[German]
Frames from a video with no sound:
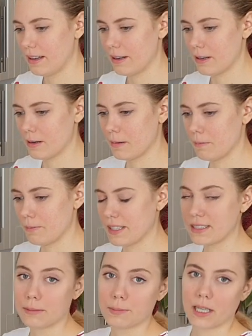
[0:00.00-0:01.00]
Ähm,
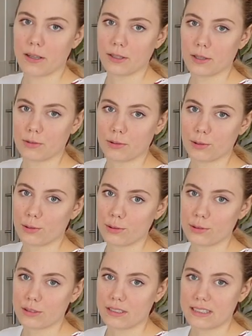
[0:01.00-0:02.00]
es gibt ja auch nicht ohne
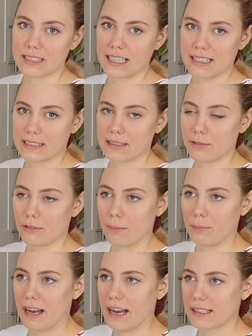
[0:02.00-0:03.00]
Grund so diese ganzen
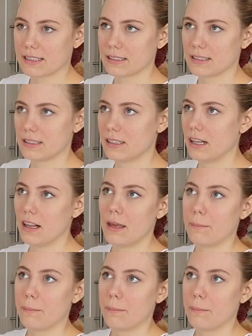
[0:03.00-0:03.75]
Formate,